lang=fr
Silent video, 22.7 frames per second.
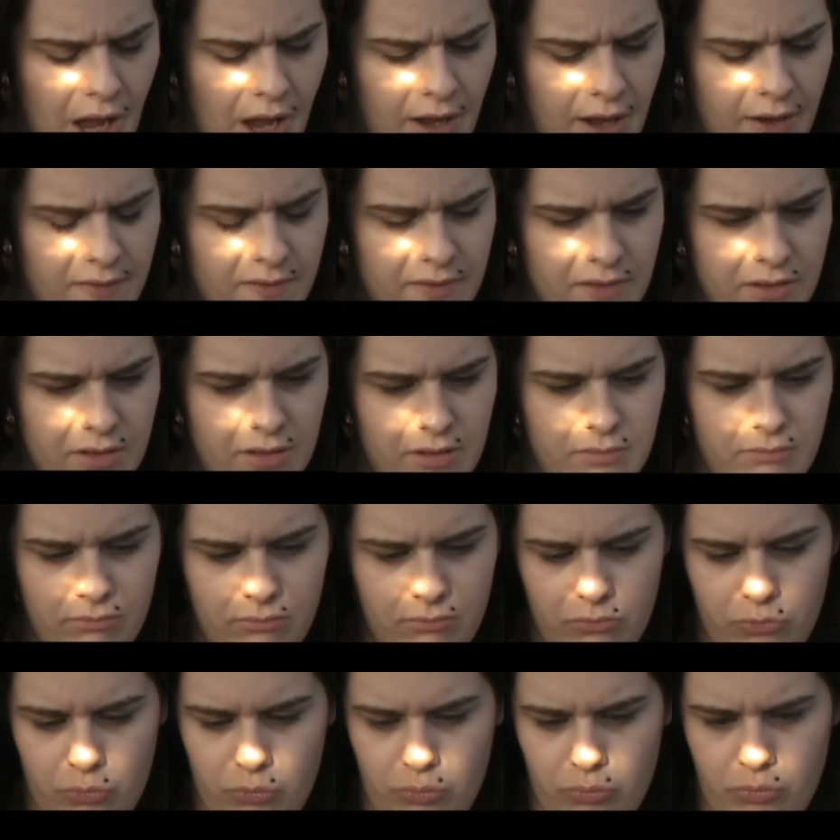Have.
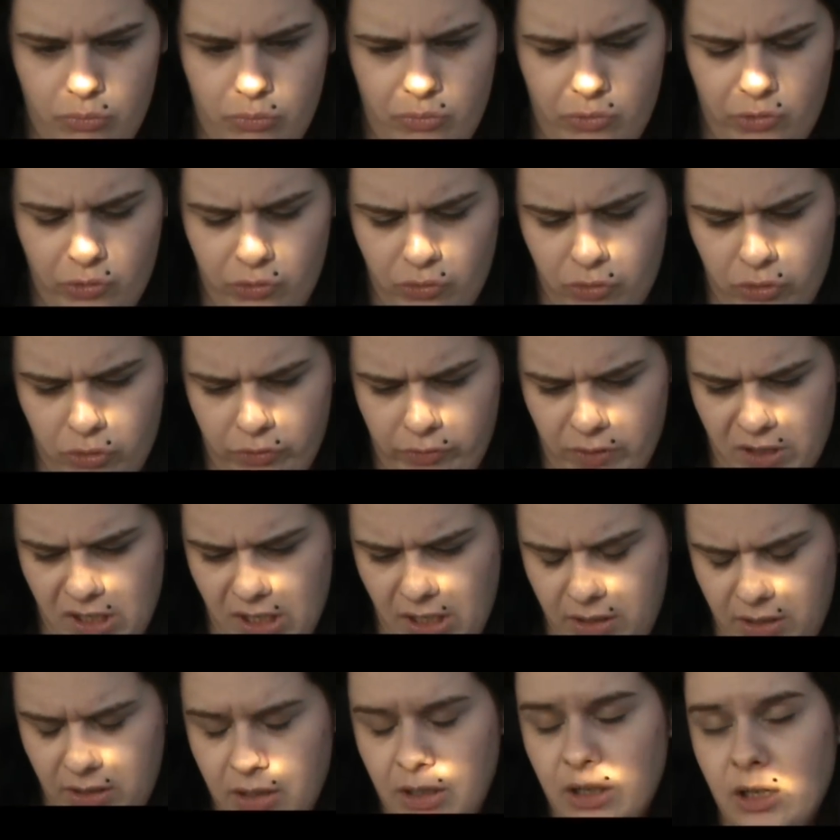Donc euh,
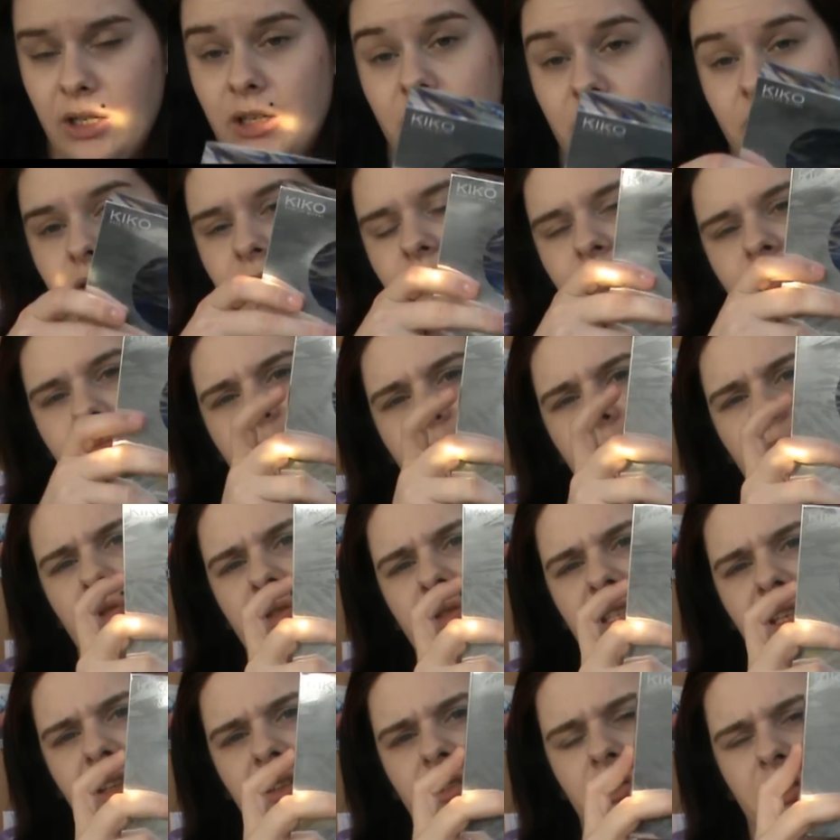voilà. De
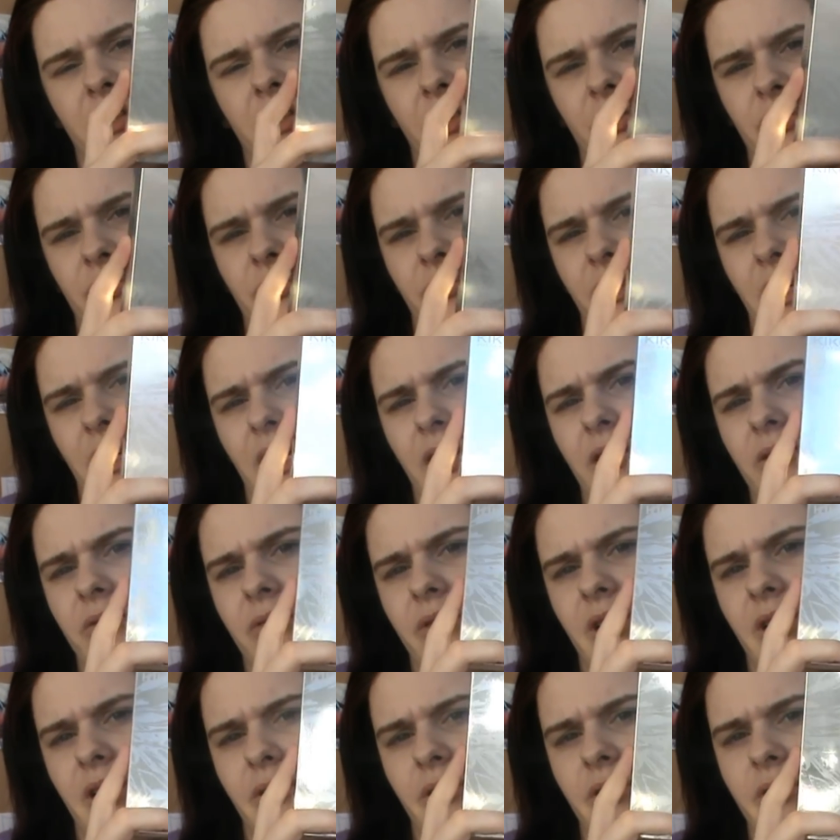cette collection là.
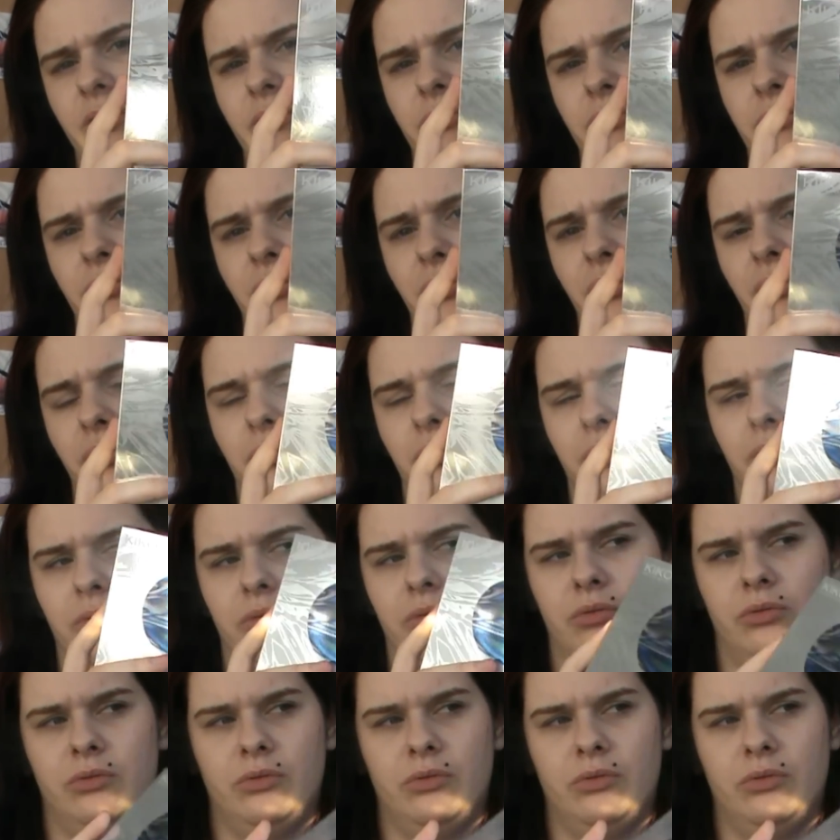Donc la collection de...